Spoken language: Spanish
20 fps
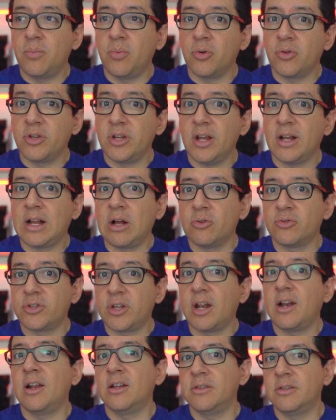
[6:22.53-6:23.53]
podría
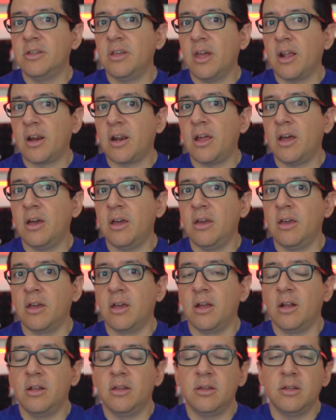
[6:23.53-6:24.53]
causar a la Tierra
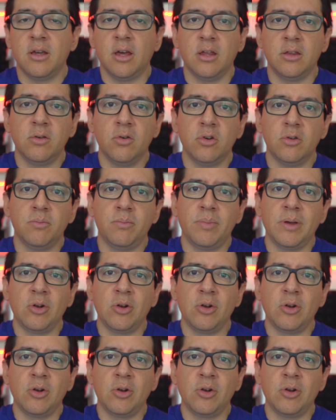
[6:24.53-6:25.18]
en el día de hoy,